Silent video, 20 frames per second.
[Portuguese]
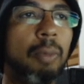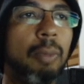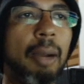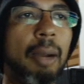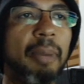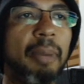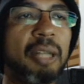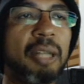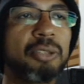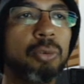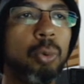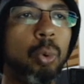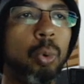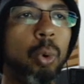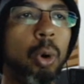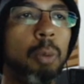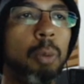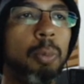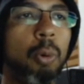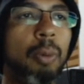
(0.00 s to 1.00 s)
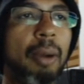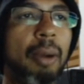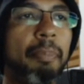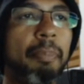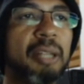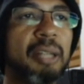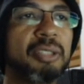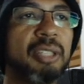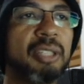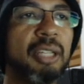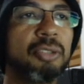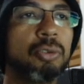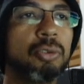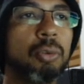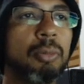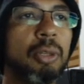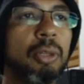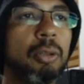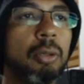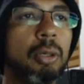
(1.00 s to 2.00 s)
uma parte do corpo ou uma parte da
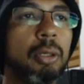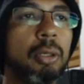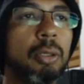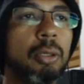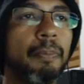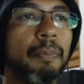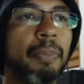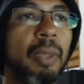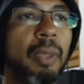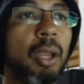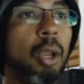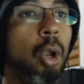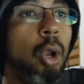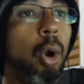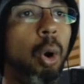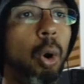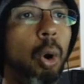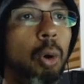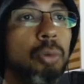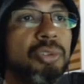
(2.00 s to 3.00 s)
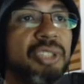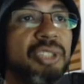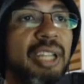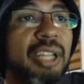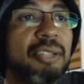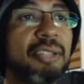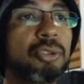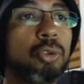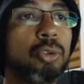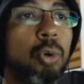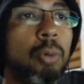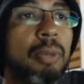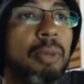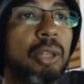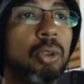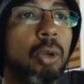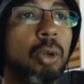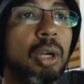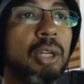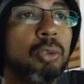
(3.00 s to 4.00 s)
sombra toca. Ou se a sombra
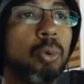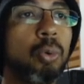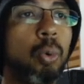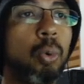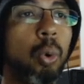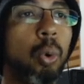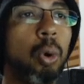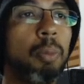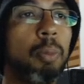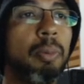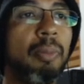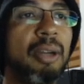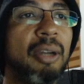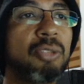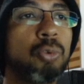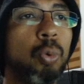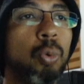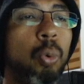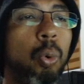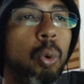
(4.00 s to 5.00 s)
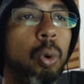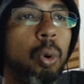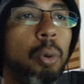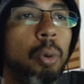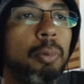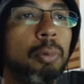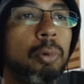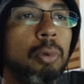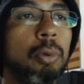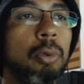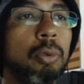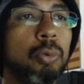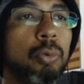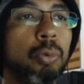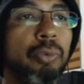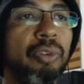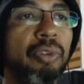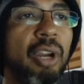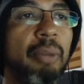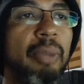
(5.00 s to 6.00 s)
toca no corpo, mas o corpo
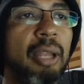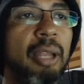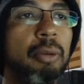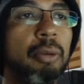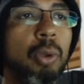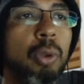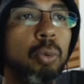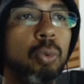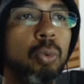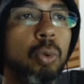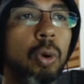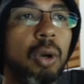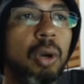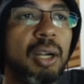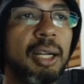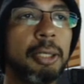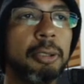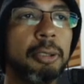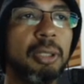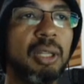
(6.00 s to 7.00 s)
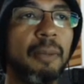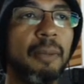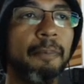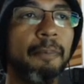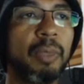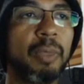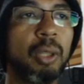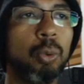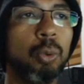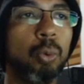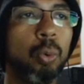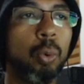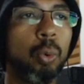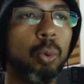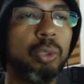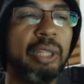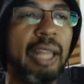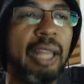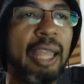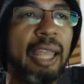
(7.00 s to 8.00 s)
do vermelho não toca no,
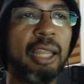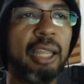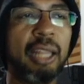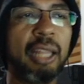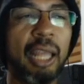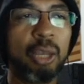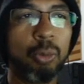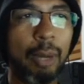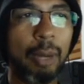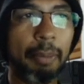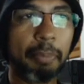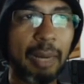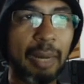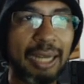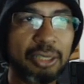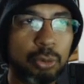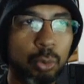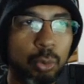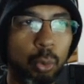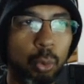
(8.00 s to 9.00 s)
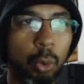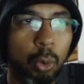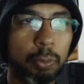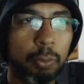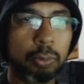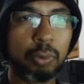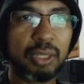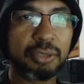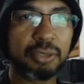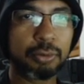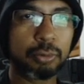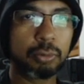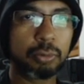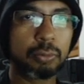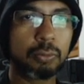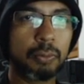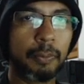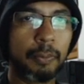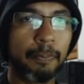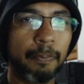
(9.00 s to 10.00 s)
em, em nenhuma parte do corpo do azul.
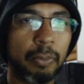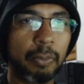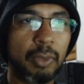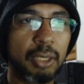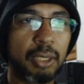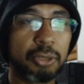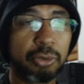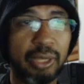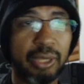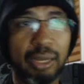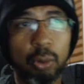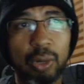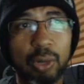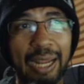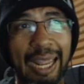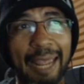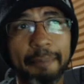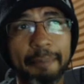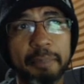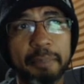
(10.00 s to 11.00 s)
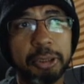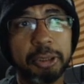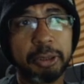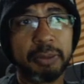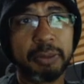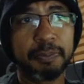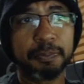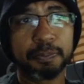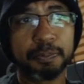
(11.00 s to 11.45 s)
Aí é o gap de